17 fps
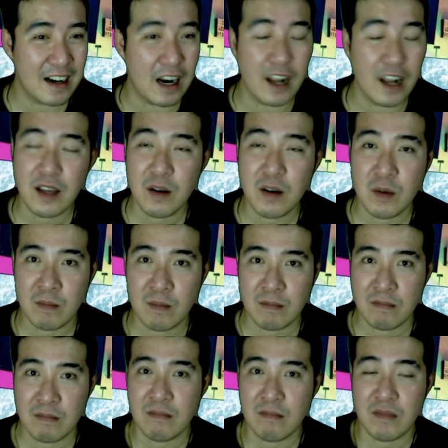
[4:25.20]
Ay,
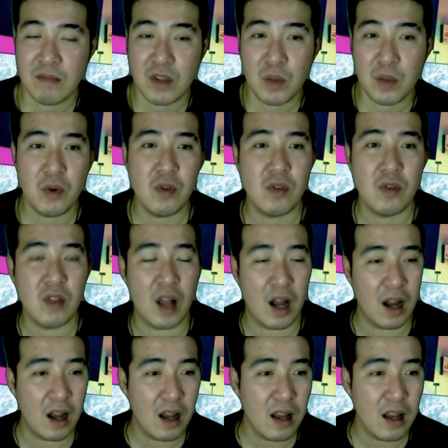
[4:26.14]
who's
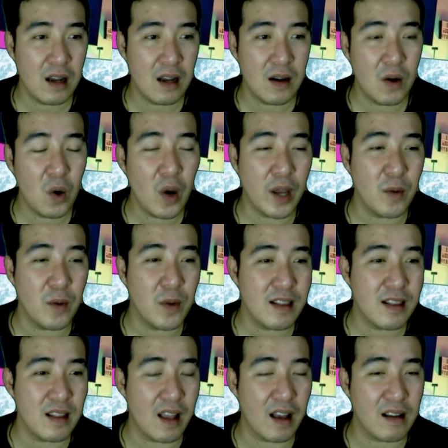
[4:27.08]
na? Okay,
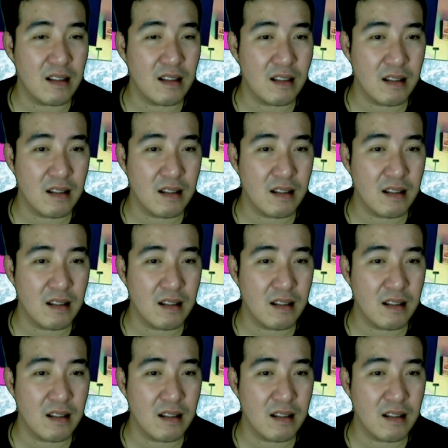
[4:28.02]
what's next?